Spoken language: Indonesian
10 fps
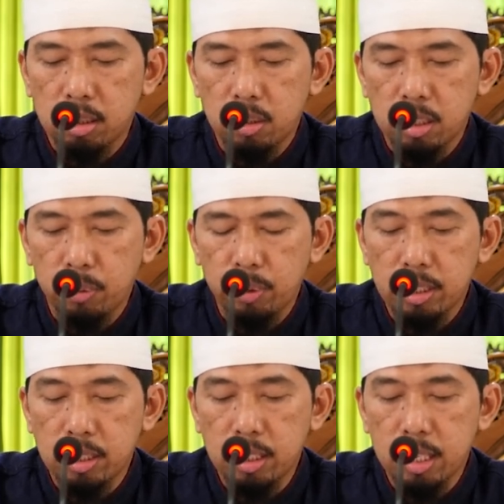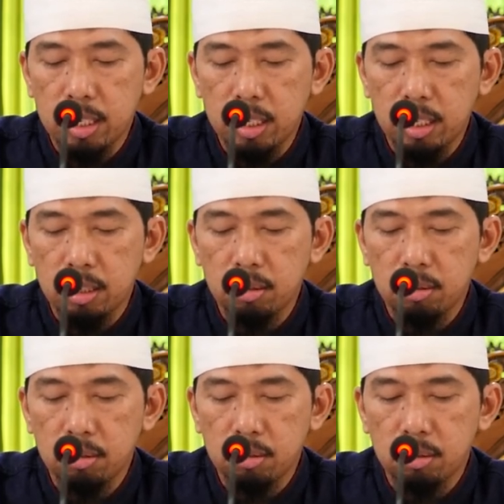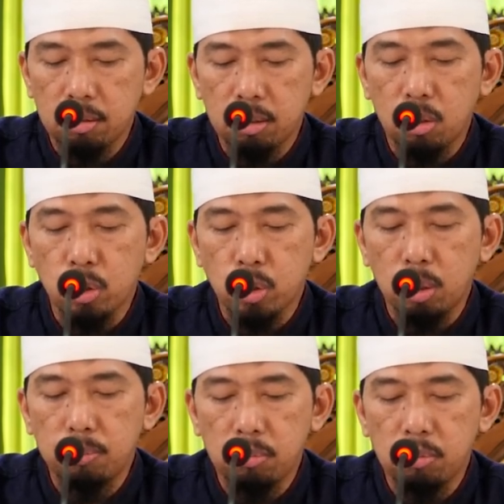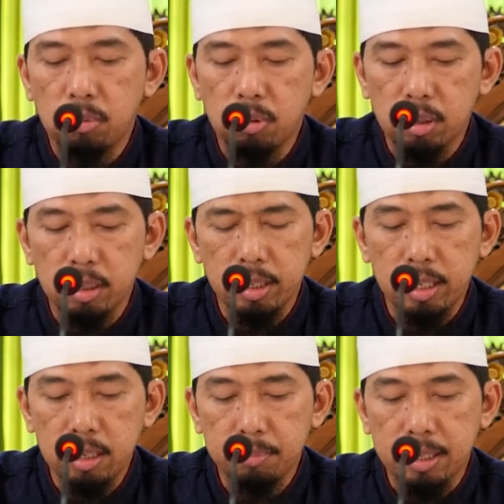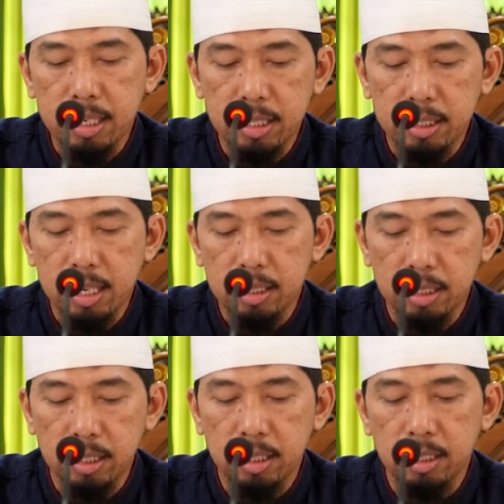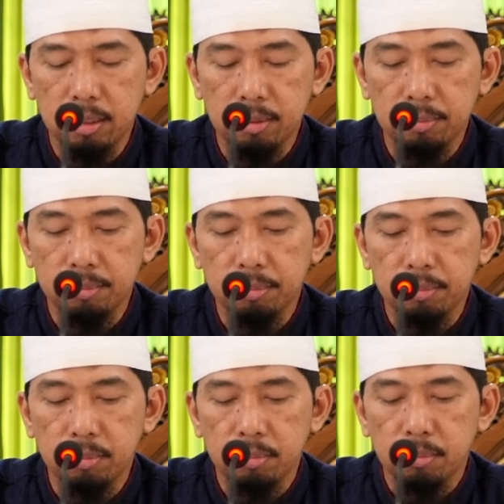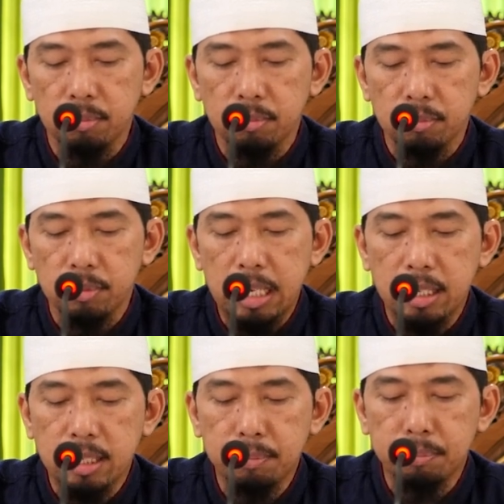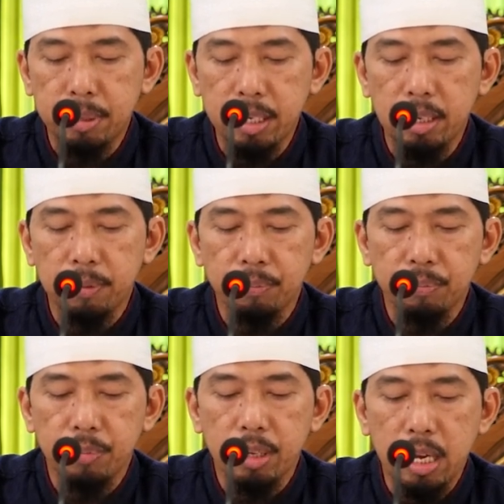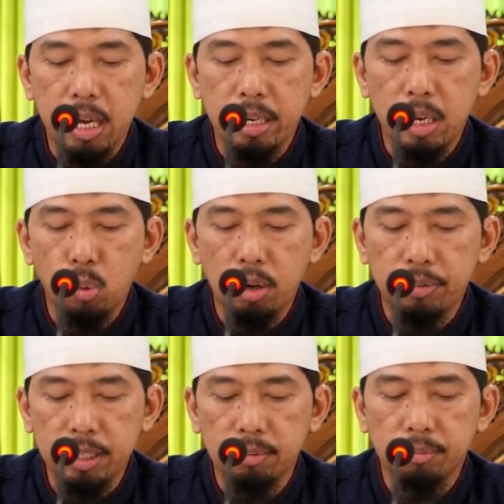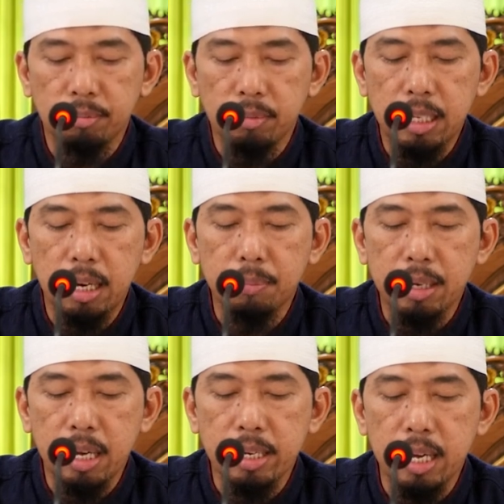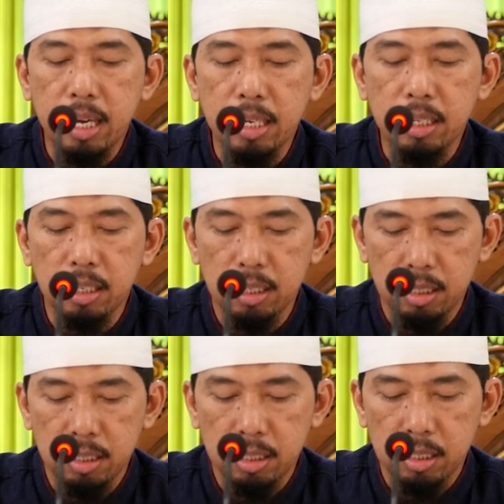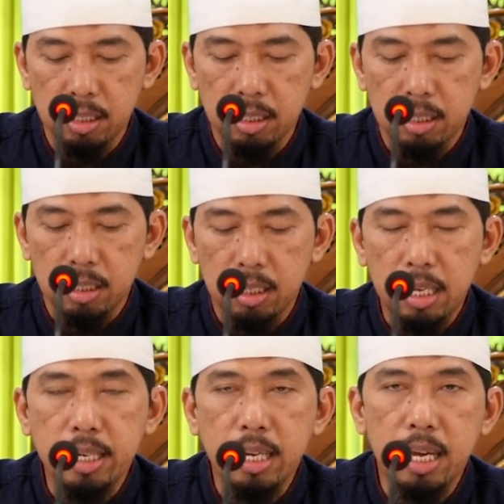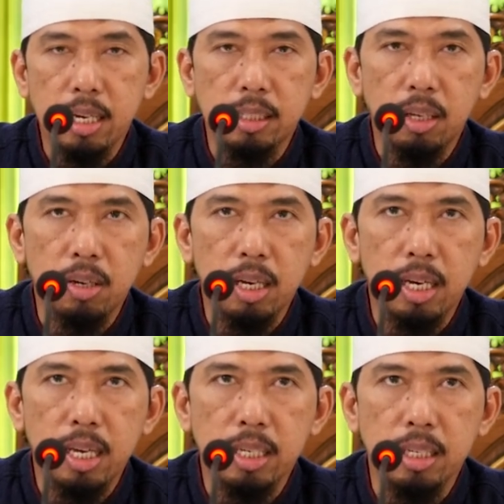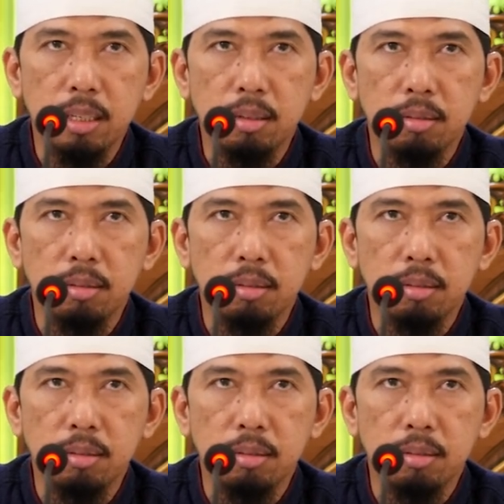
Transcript: konsekuensi dari gosob ya maka hati-hati jangan sampai anda wafat dalam keadaan ada harta orang lain